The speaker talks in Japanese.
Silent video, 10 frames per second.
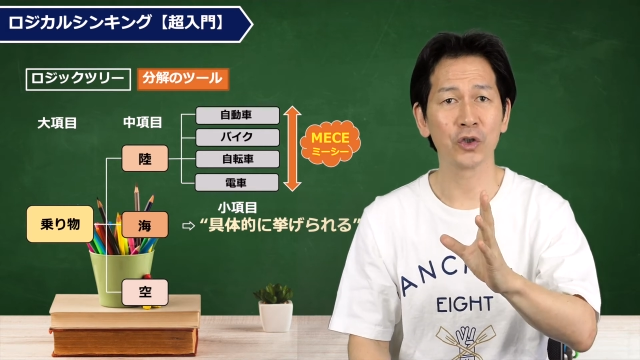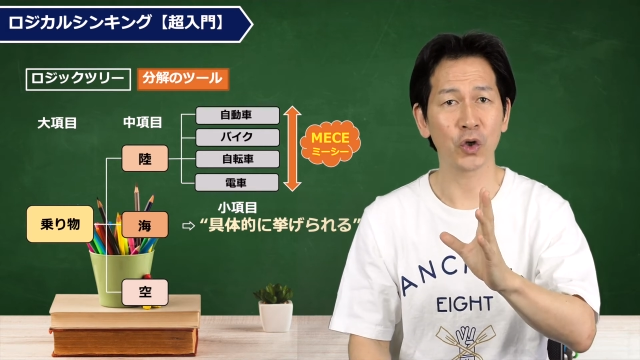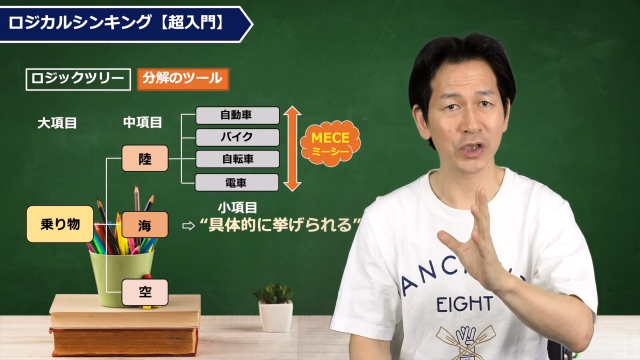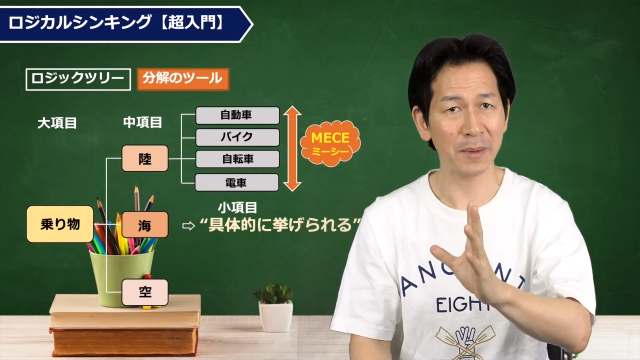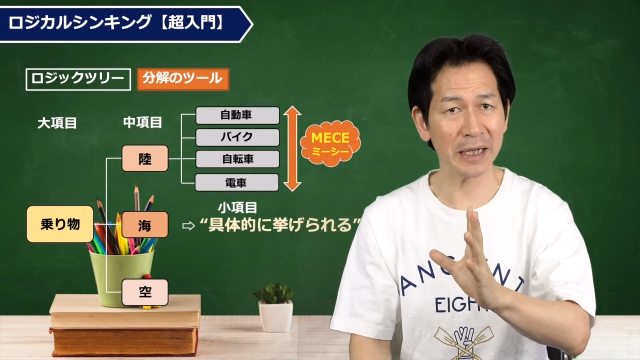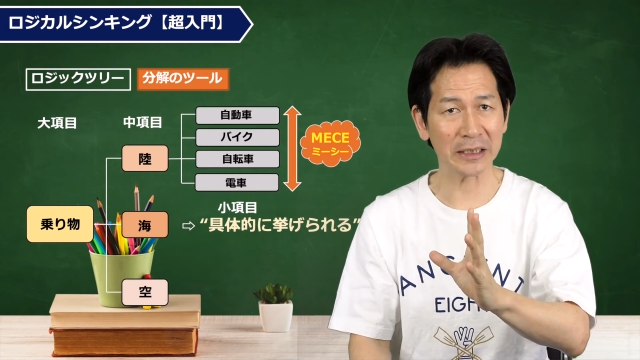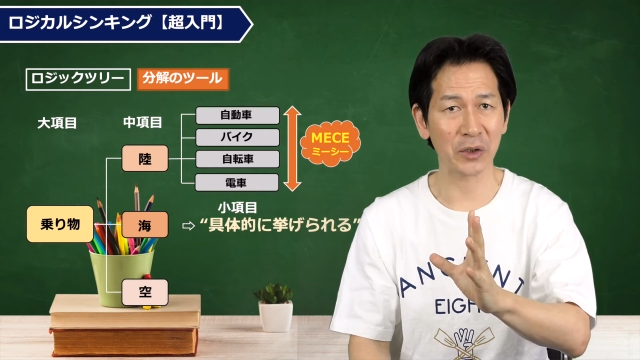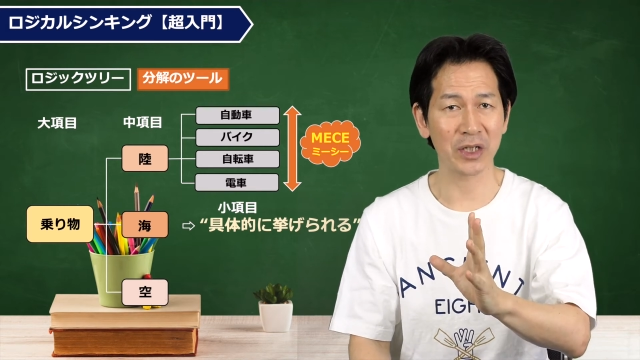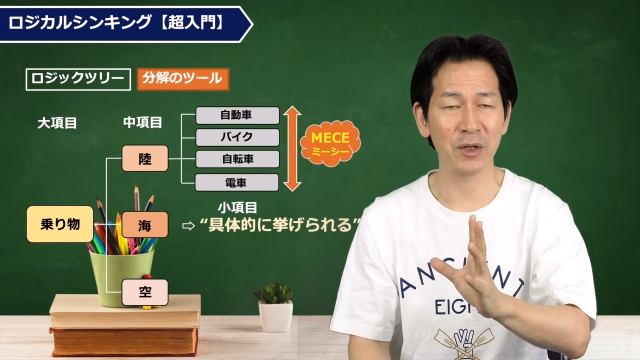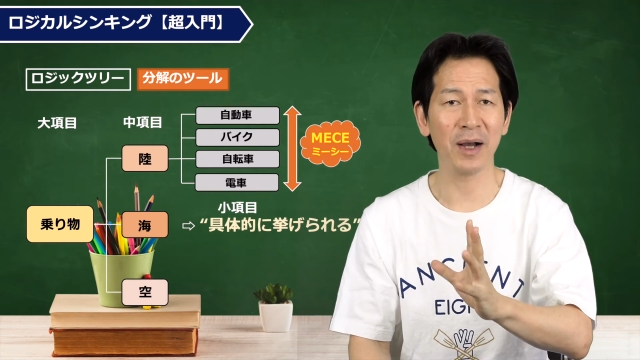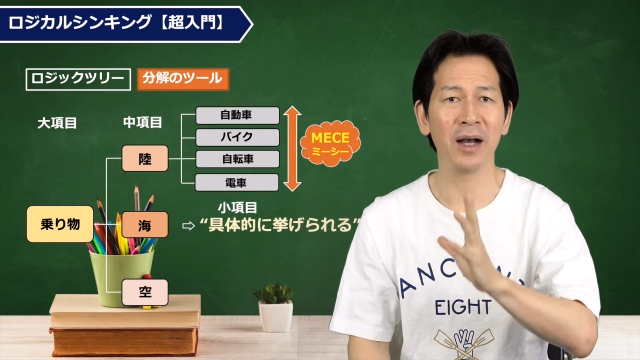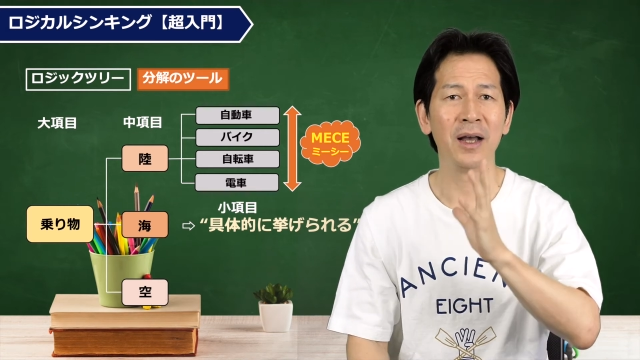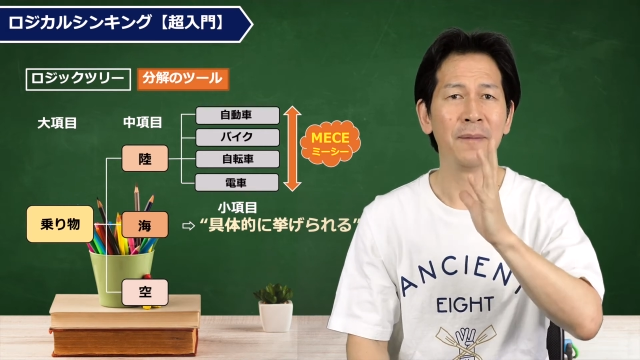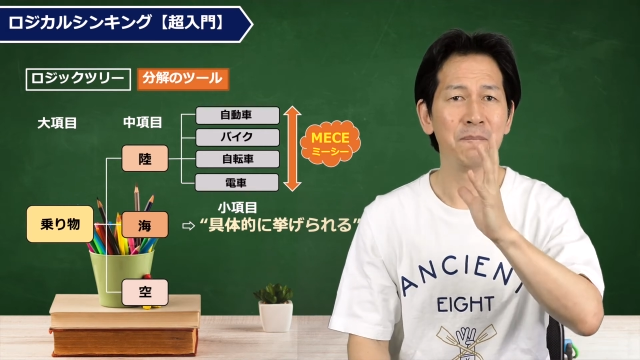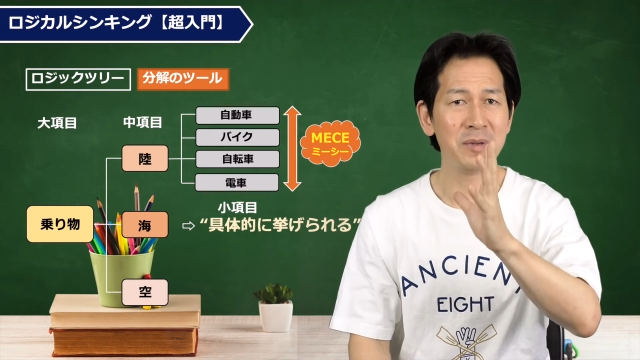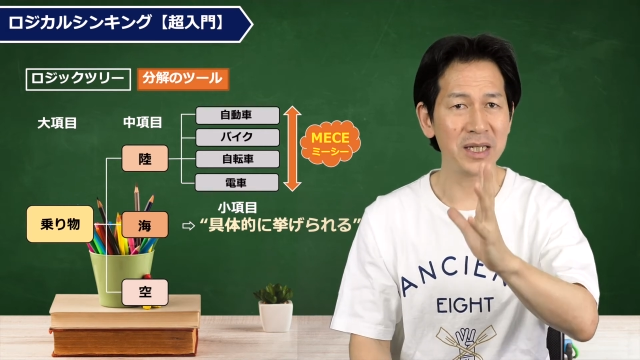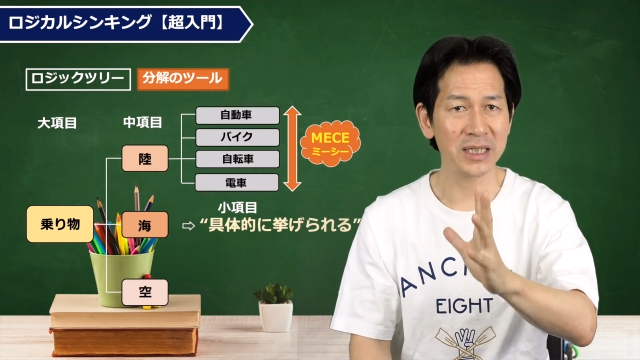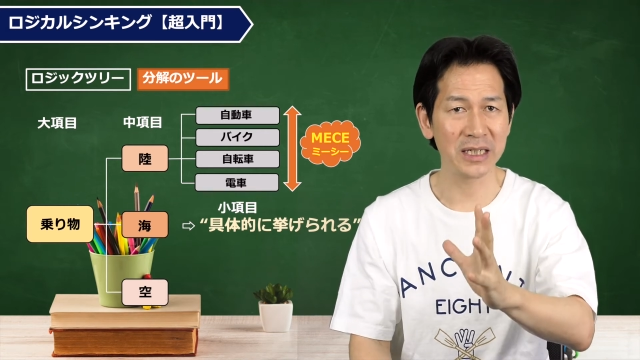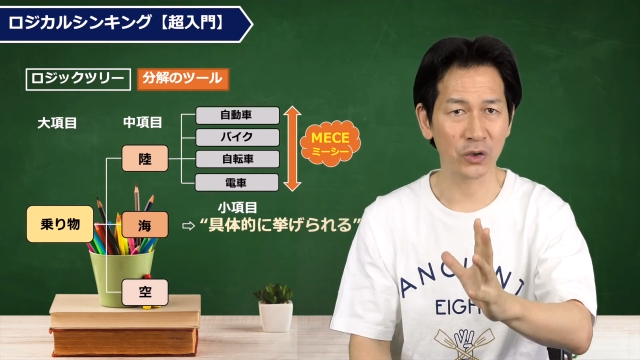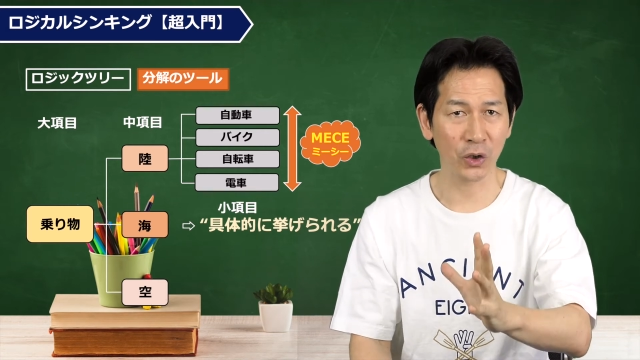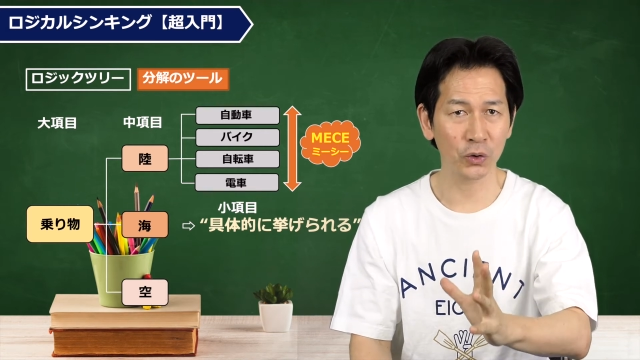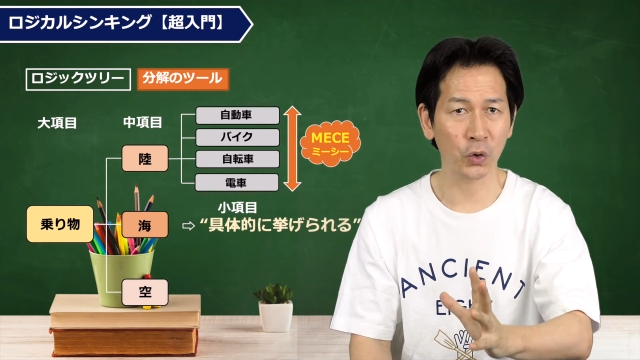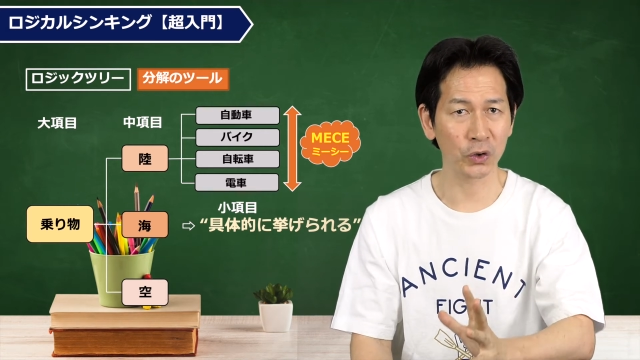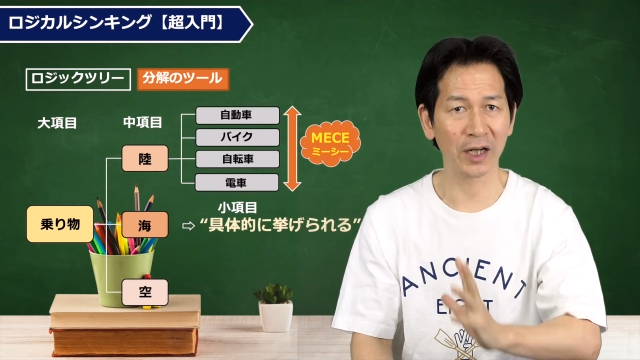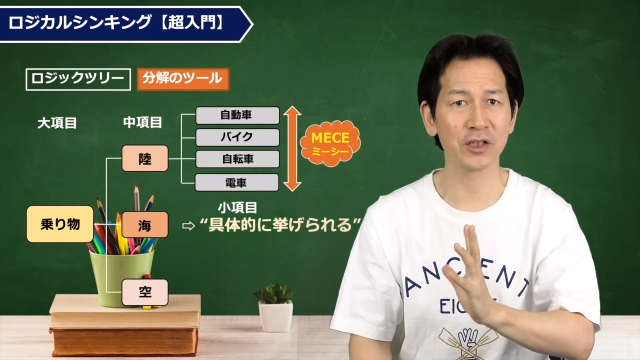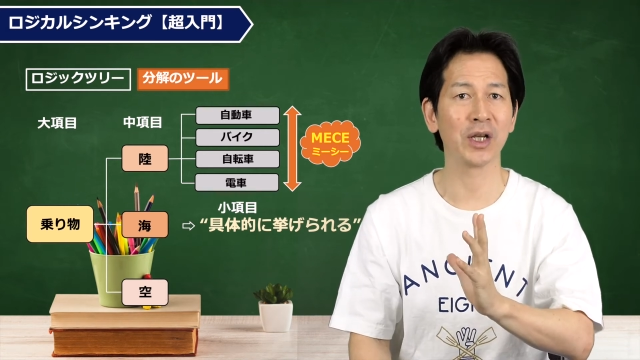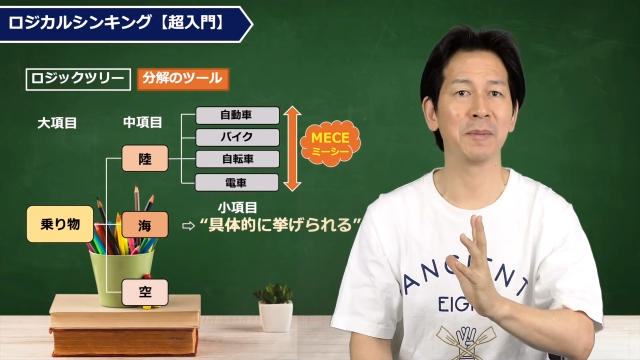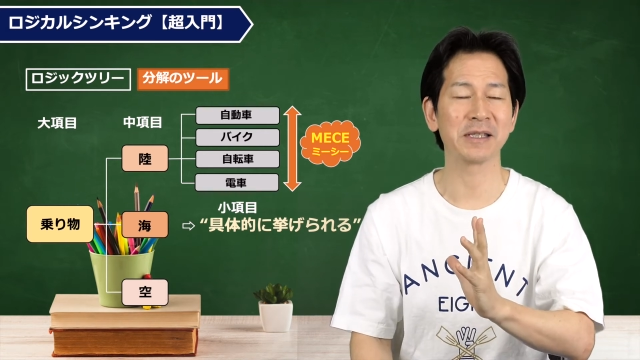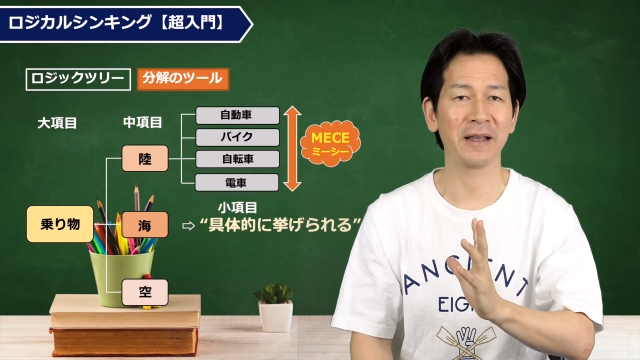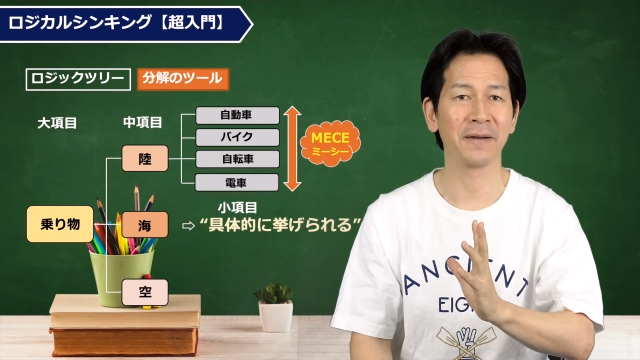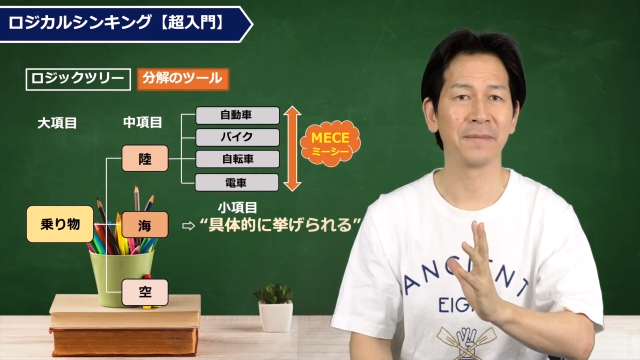詳細まで言った時にはMECEにそれほどこだわる必要はありません。